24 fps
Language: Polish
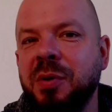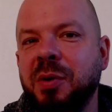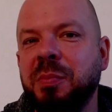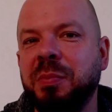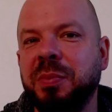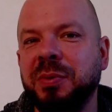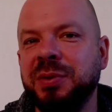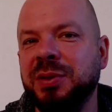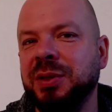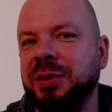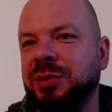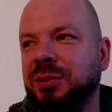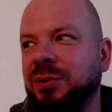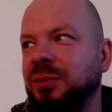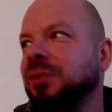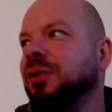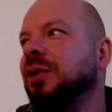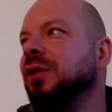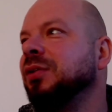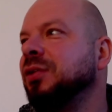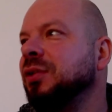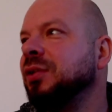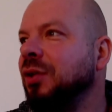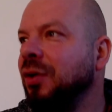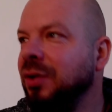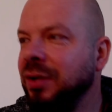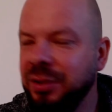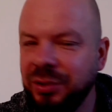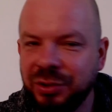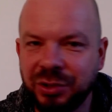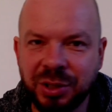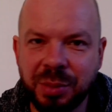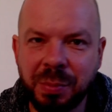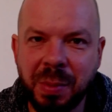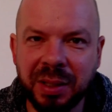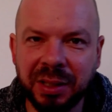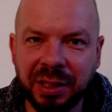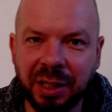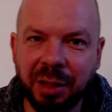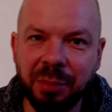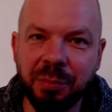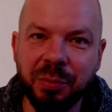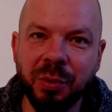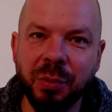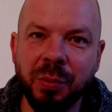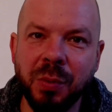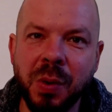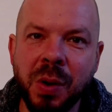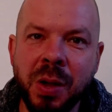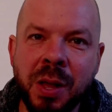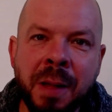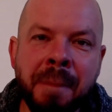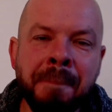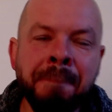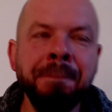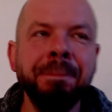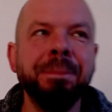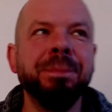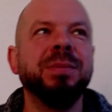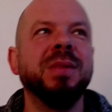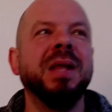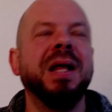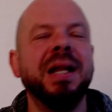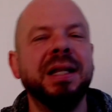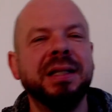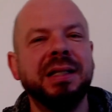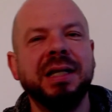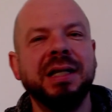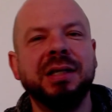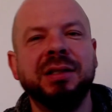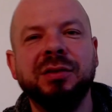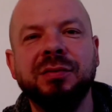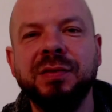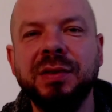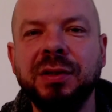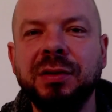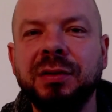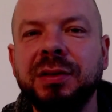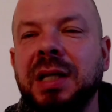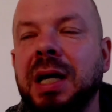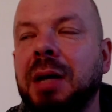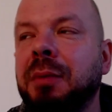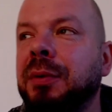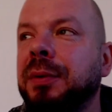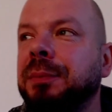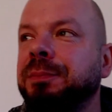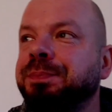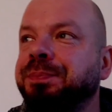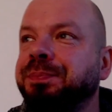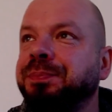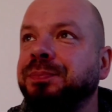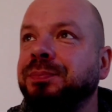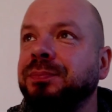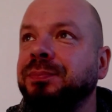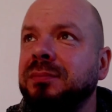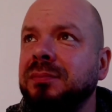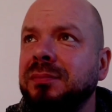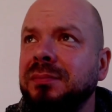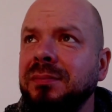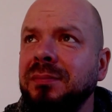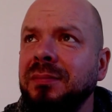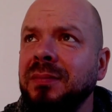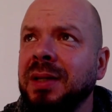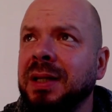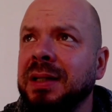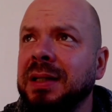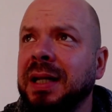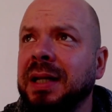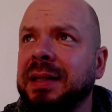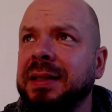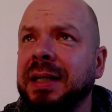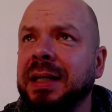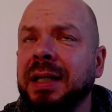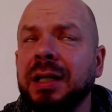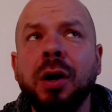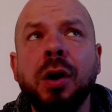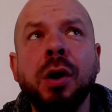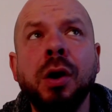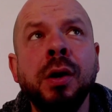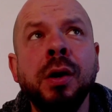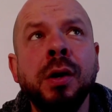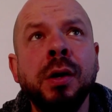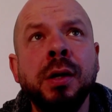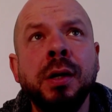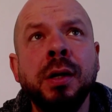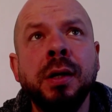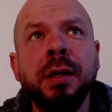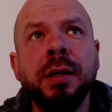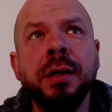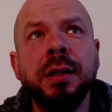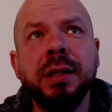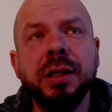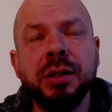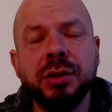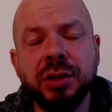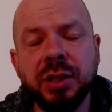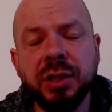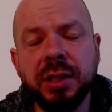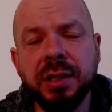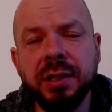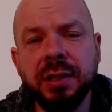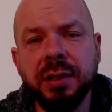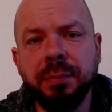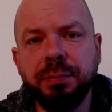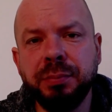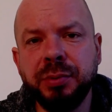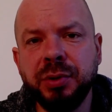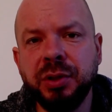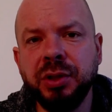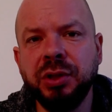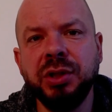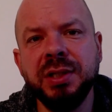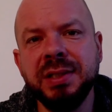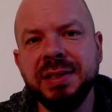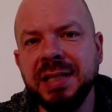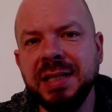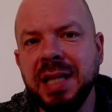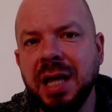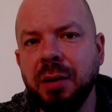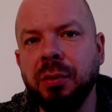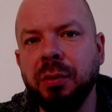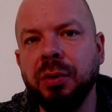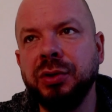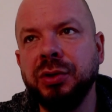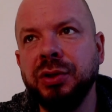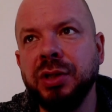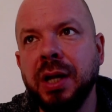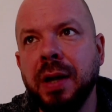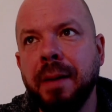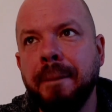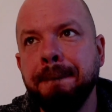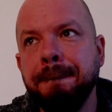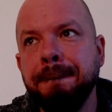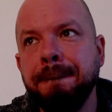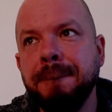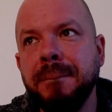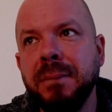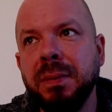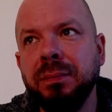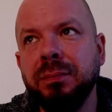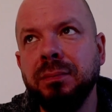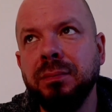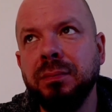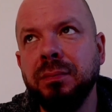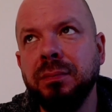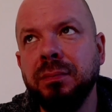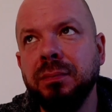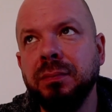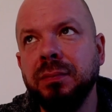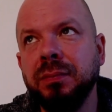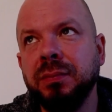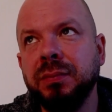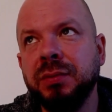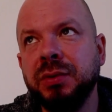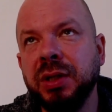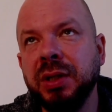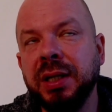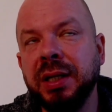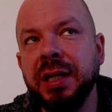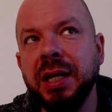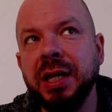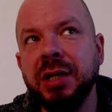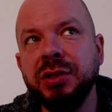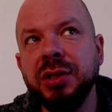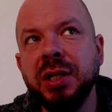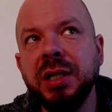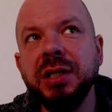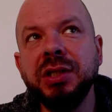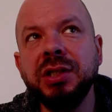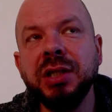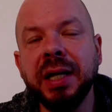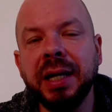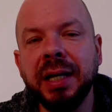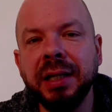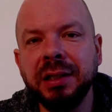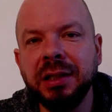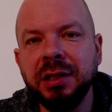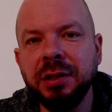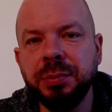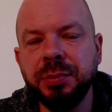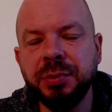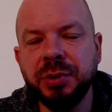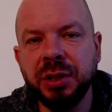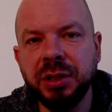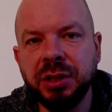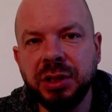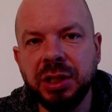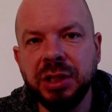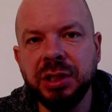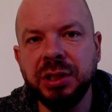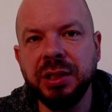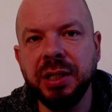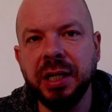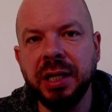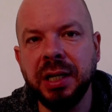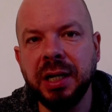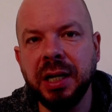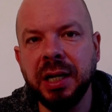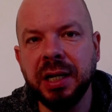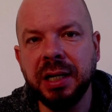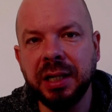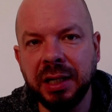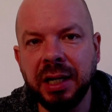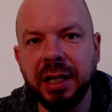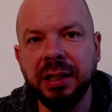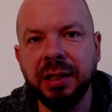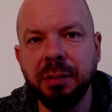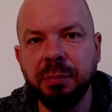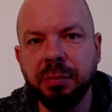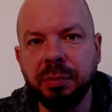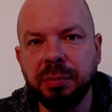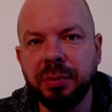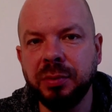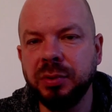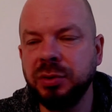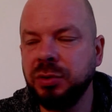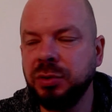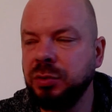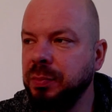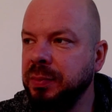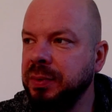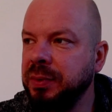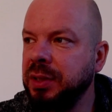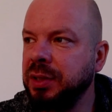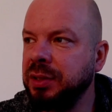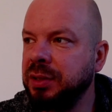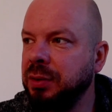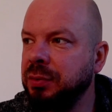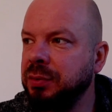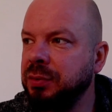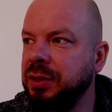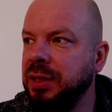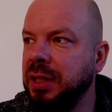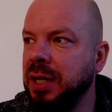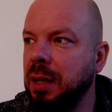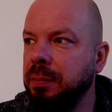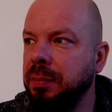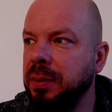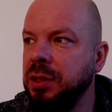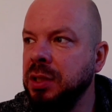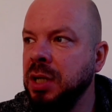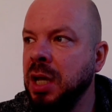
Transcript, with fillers: pożytku. No dno i 3 metry mułu. No ale tak to wyglądało. Dlatego, jeżeli przycisnęło cię, czy jeżeli cię kiedyś przyciśnie na chlanie, po prostu będziesz chciał się napić,